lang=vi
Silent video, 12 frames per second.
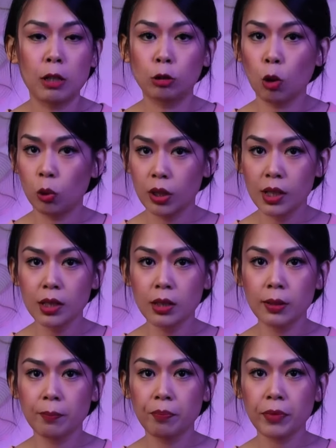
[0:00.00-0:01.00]
bị tổn
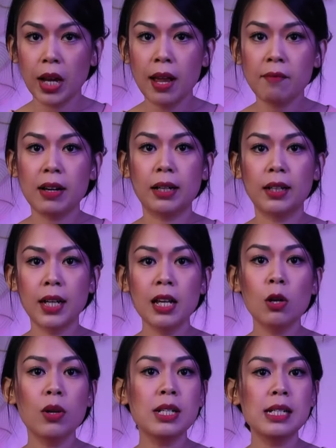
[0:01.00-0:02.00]
thương. Và
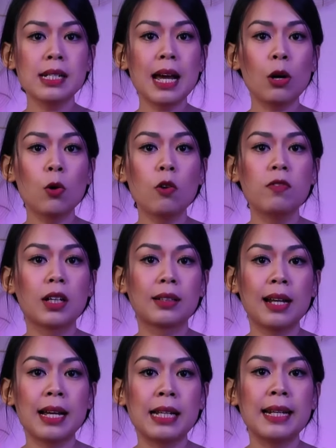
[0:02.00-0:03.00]
khi luân xa khu vực
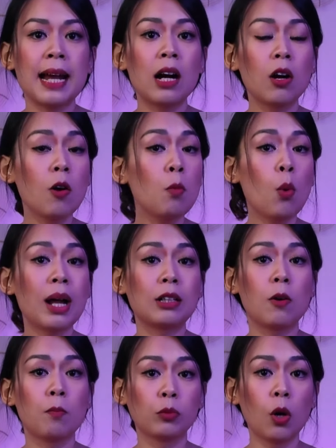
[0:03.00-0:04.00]
này đang không hoạt
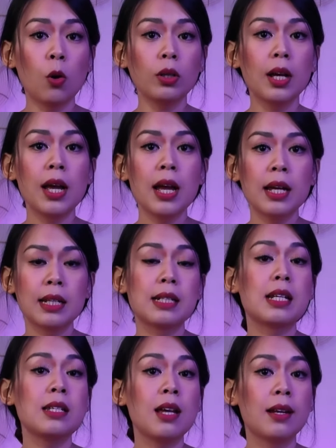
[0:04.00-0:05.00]
động tốt thì
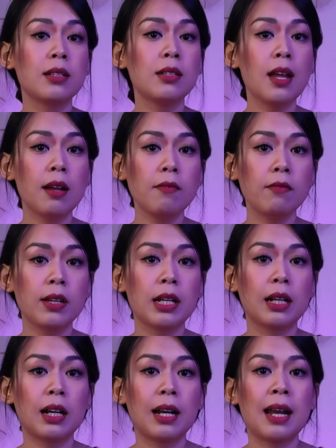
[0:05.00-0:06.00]
sẽ dẫn đến
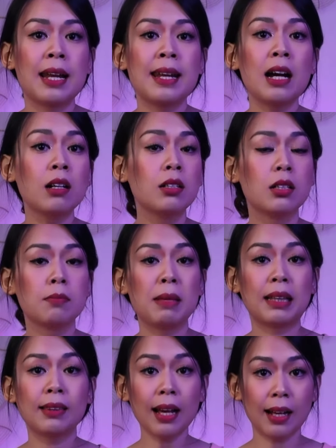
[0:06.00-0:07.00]
việc là năng lượng
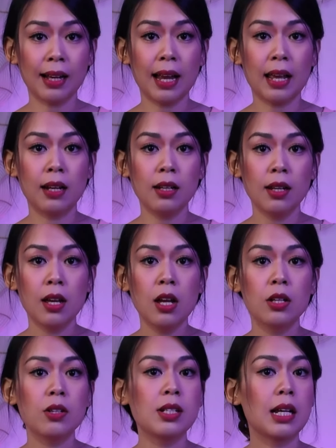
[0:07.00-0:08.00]
bị tắc nghẽn.
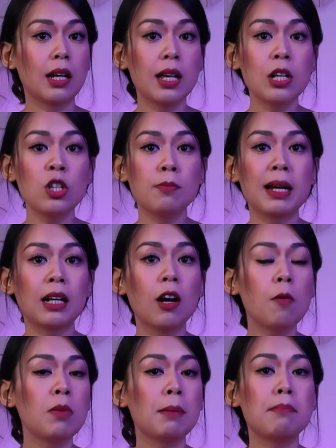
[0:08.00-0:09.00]
Nó sẽ khiến cho bạn
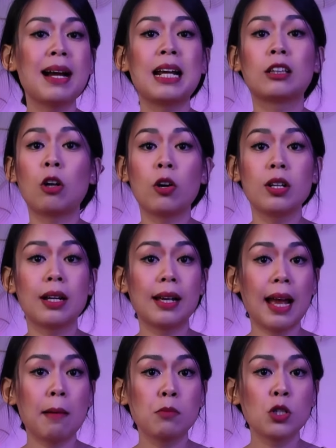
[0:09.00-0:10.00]
không thể bày tỏ được
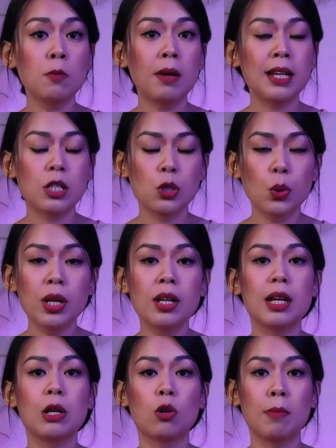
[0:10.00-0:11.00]
cảm xúc hay suy
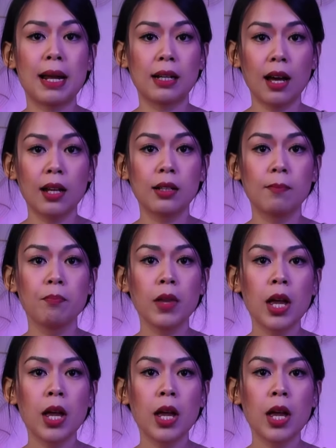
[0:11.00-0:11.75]
nghĩ của bản thân.